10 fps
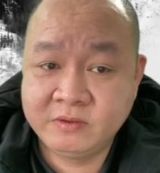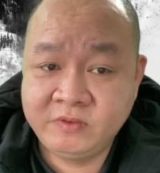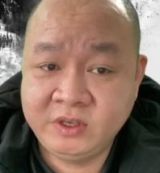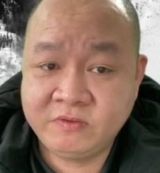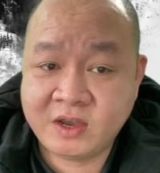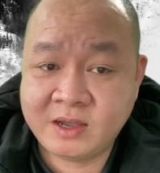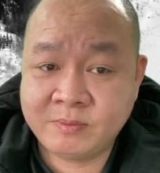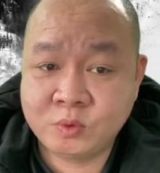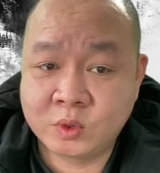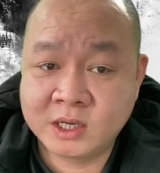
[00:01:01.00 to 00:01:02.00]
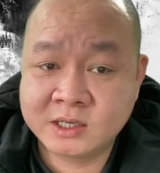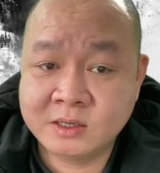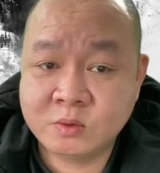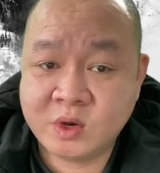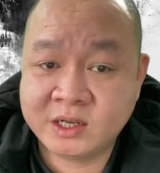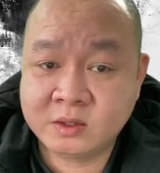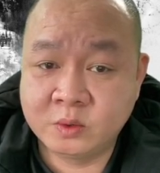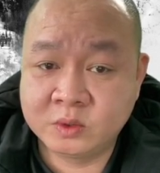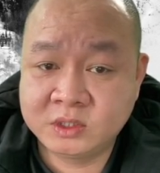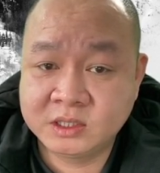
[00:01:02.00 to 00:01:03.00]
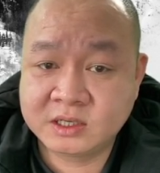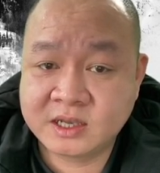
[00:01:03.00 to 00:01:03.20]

vi phạm của các cơ quan, tổ chức,